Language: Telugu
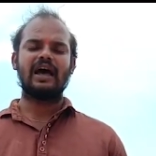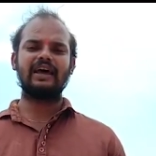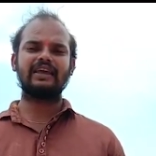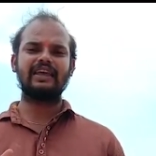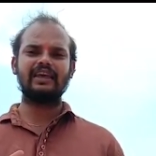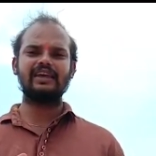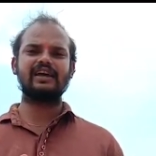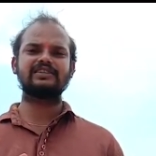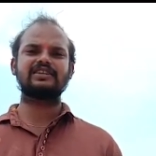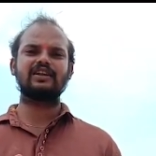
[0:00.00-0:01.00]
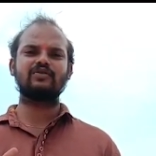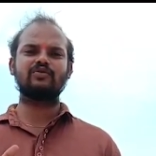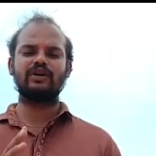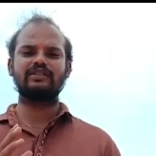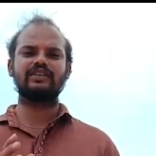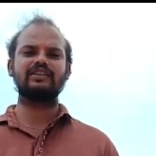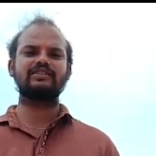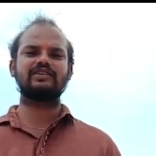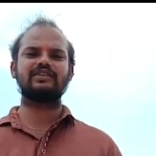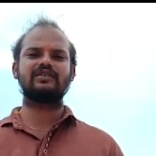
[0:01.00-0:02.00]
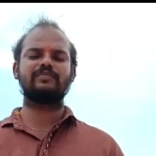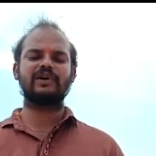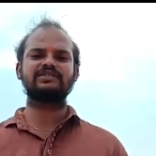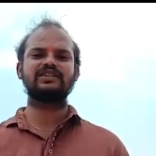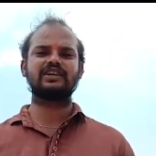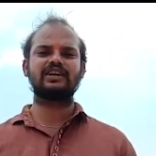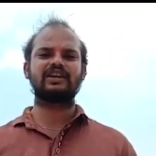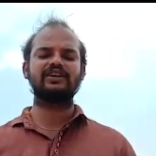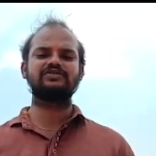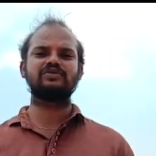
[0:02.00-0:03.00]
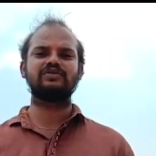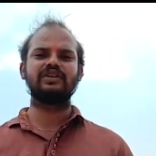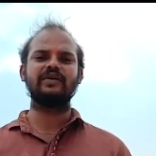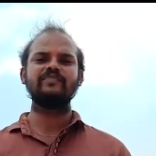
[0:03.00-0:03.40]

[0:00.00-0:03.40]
అలాగే ఏ రాష్ట్రాలకు ఎంతెంత బడ్జెట్ కేటాయిస్తుంది